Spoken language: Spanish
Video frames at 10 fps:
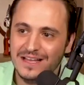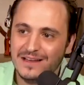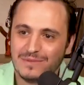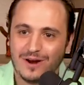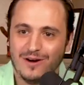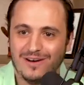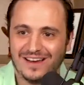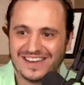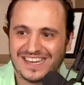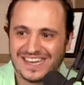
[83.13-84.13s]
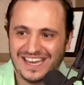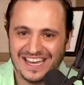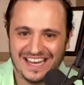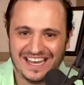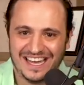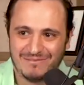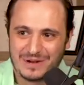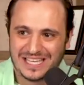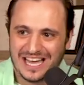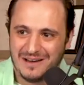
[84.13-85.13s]
Pero eh,
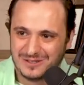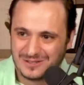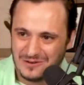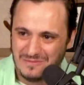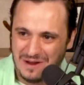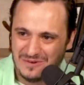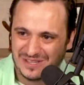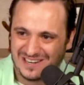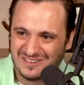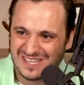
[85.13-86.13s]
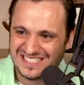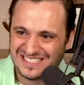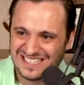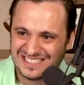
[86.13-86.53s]
platicábamos con Memo, ¿te acuerdas?